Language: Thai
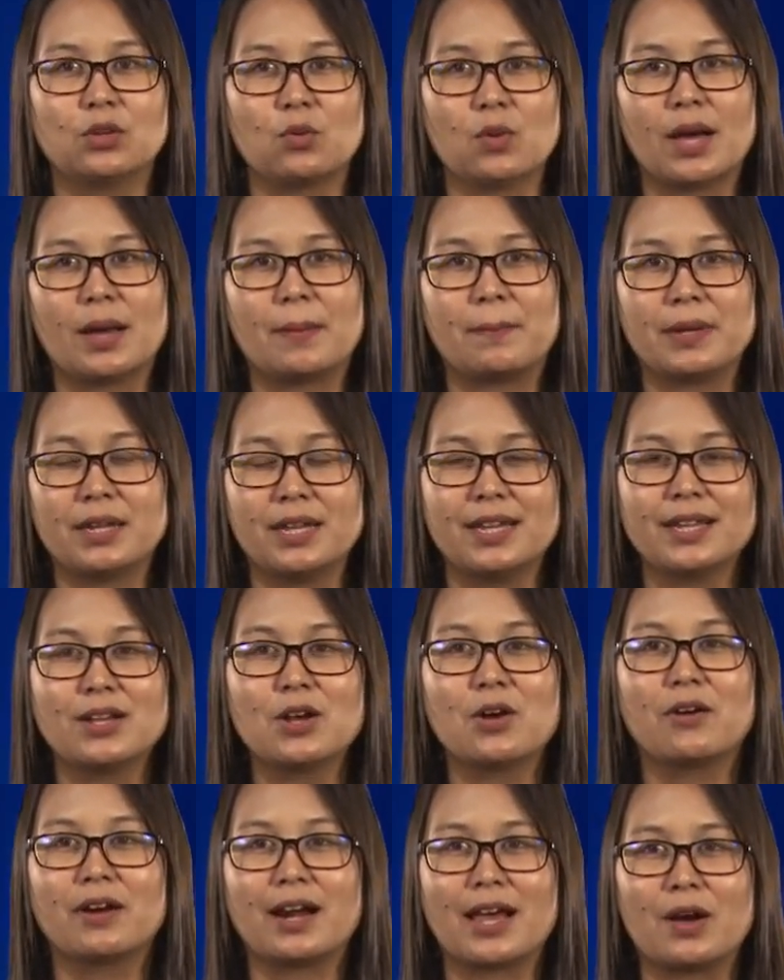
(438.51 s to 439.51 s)
กว่าประเทศ
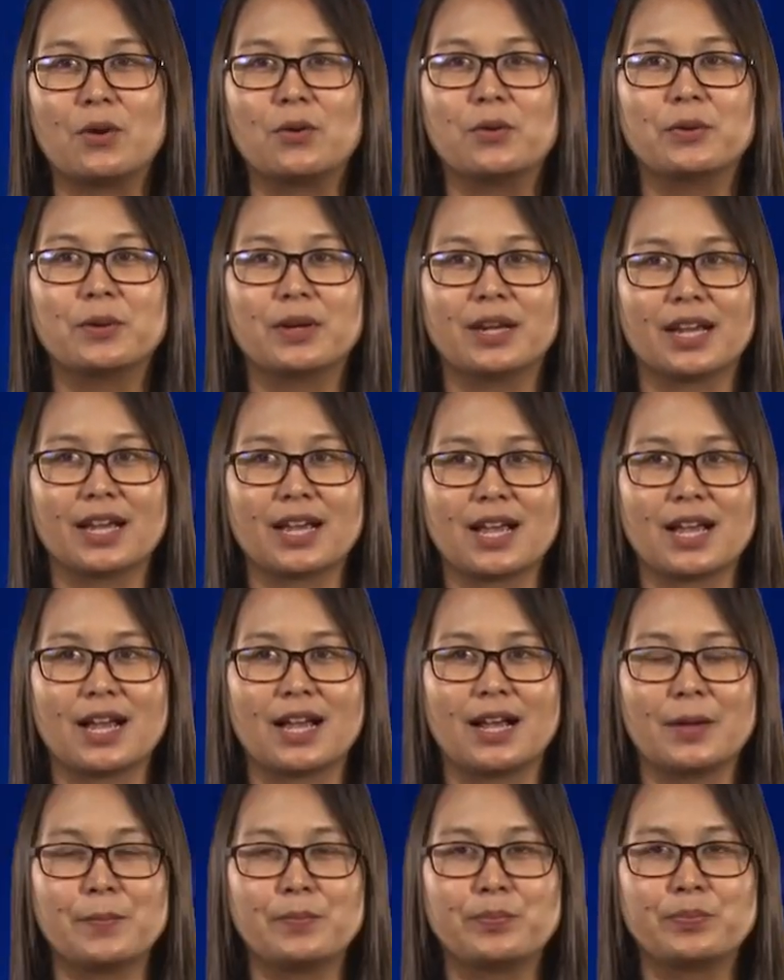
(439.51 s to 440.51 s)
ของเรานะคะ